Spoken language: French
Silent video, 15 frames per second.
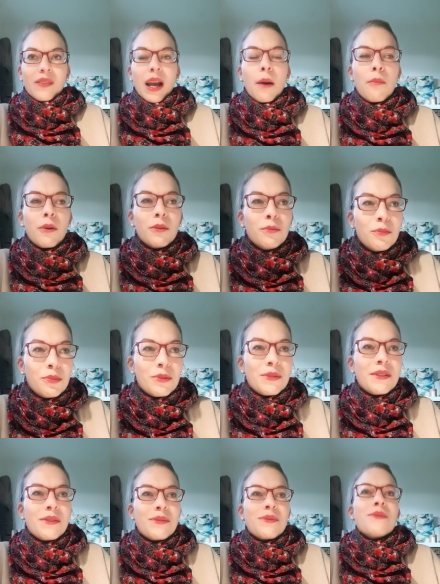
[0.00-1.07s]
à prendre
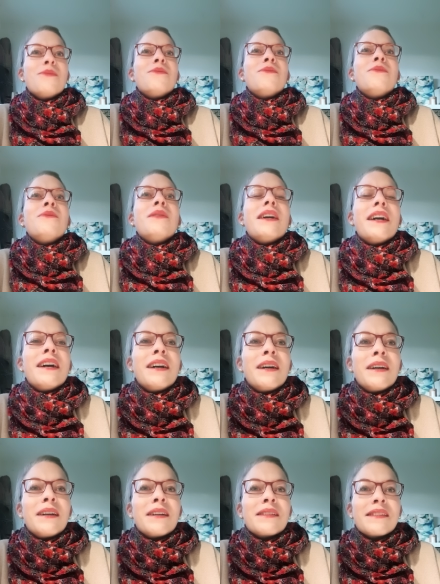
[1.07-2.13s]
position,
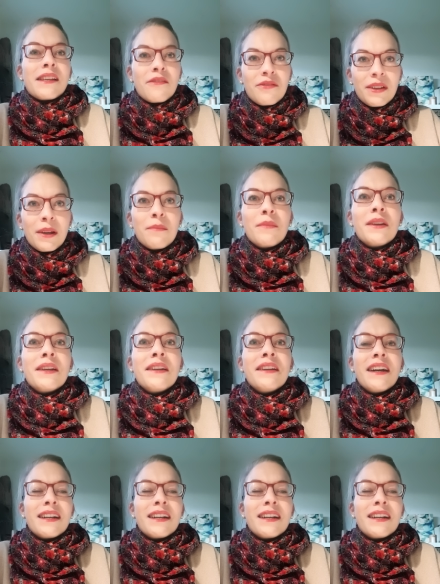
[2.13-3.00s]
à s'affirmer,